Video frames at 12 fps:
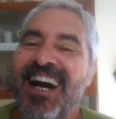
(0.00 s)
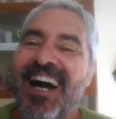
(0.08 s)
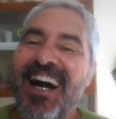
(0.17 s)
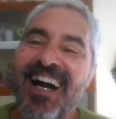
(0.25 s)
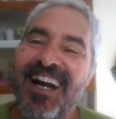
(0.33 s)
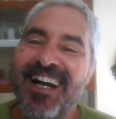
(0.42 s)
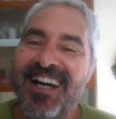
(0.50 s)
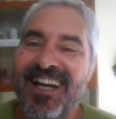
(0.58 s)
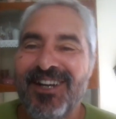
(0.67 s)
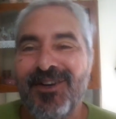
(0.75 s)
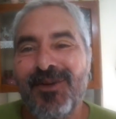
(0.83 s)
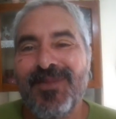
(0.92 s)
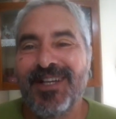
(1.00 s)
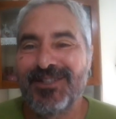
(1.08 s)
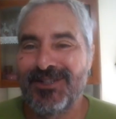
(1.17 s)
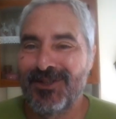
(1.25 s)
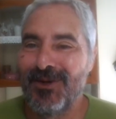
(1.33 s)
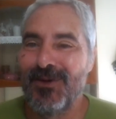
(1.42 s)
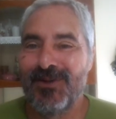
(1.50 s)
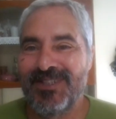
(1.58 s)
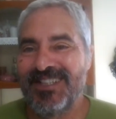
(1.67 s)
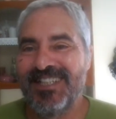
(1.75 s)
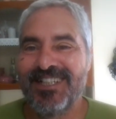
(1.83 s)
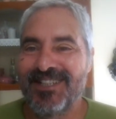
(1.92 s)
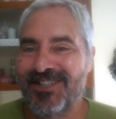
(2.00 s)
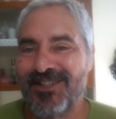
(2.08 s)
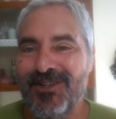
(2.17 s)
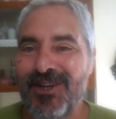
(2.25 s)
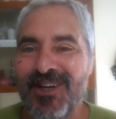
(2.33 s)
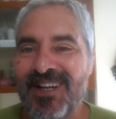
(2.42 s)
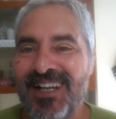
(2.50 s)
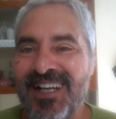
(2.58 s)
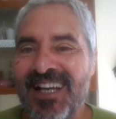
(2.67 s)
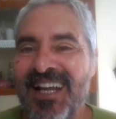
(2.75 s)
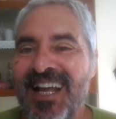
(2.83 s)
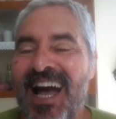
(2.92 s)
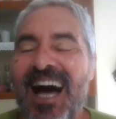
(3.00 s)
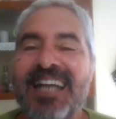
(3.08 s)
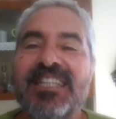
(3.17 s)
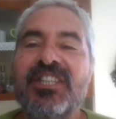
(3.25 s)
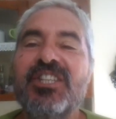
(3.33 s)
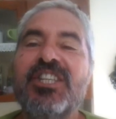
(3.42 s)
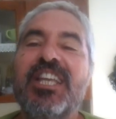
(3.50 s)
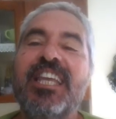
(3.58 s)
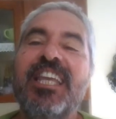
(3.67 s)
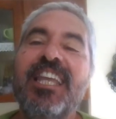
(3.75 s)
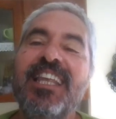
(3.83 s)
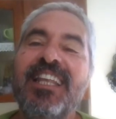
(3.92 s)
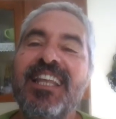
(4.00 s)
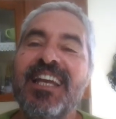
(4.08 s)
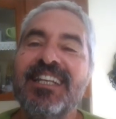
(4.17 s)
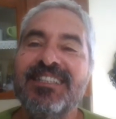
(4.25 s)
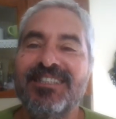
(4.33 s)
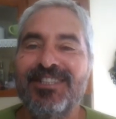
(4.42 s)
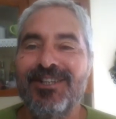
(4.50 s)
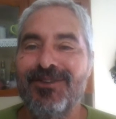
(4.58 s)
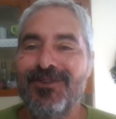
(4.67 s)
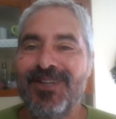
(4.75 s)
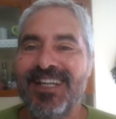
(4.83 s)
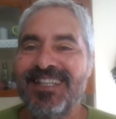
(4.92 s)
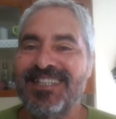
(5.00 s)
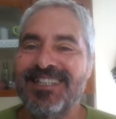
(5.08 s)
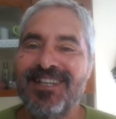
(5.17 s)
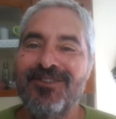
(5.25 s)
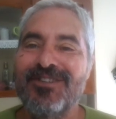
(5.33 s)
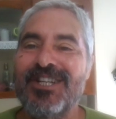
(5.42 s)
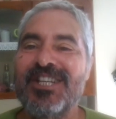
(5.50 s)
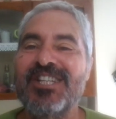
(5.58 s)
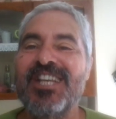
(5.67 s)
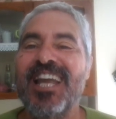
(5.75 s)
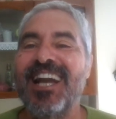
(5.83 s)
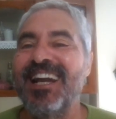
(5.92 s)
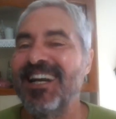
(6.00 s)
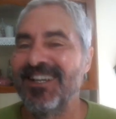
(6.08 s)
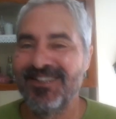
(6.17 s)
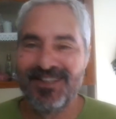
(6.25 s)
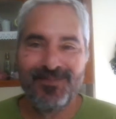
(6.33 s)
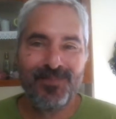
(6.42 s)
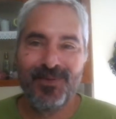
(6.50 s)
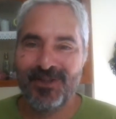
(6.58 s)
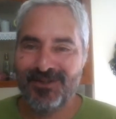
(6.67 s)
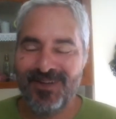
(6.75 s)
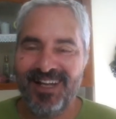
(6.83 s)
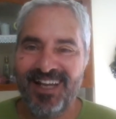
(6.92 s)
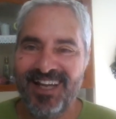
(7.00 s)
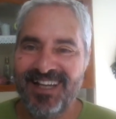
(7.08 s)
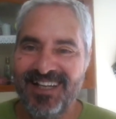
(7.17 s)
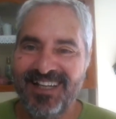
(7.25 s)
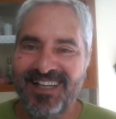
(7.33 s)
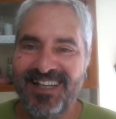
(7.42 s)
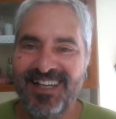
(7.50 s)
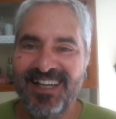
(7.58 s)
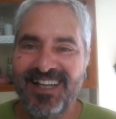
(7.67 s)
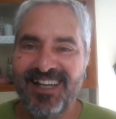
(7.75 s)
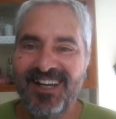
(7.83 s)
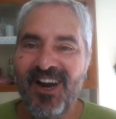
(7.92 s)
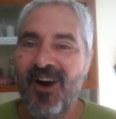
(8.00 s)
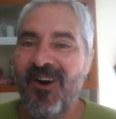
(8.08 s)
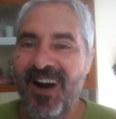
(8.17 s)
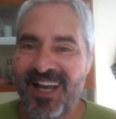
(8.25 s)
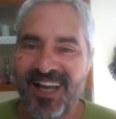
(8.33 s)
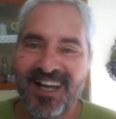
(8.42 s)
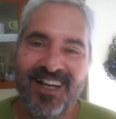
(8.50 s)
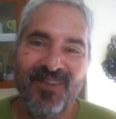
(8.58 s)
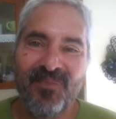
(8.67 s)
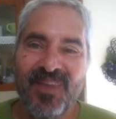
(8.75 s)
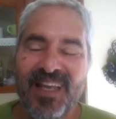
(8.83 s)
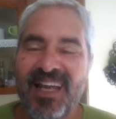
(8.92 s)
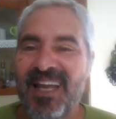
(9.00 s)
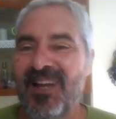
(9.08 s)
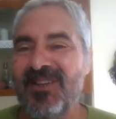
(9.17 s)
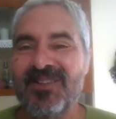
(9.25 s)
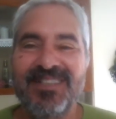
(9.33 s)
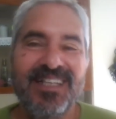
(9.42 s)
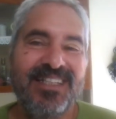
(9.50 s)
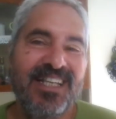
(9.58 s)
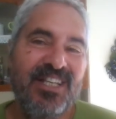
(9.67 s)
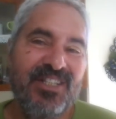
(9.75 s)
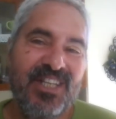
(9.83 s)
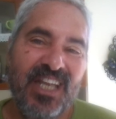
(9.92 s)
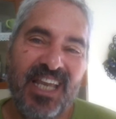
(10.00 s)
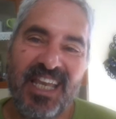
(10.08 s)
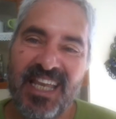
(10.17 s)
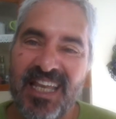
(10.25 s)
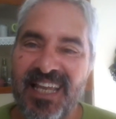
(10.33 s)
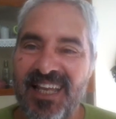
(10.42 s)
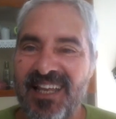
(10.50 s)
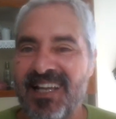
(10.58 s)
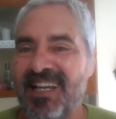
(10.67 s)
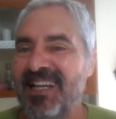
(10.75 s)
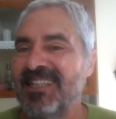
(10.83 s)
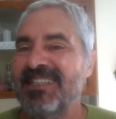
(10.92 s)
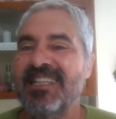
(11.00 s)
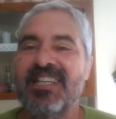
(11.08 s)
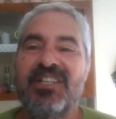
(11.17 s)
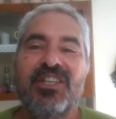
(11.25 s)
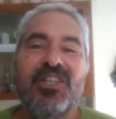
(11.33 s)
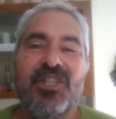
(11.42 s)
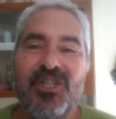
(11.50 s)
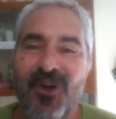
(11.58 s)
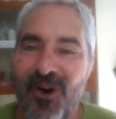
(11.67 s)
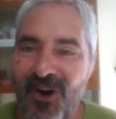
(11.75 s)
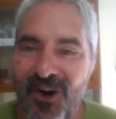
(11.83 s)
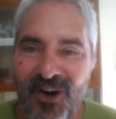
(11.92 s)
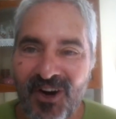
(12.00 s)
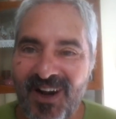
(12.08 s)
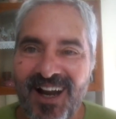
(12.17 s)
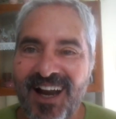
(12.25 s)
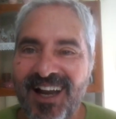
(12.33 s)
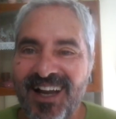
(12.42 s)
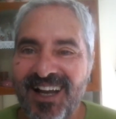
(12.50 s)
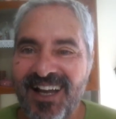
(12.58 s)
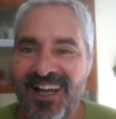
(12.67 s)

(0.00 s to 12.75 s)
Ai, começou o circo. As chiquinhas de Lula estão chegando em Porto Alegre. Olha, eu não sei se a gente ri, se a gente chora,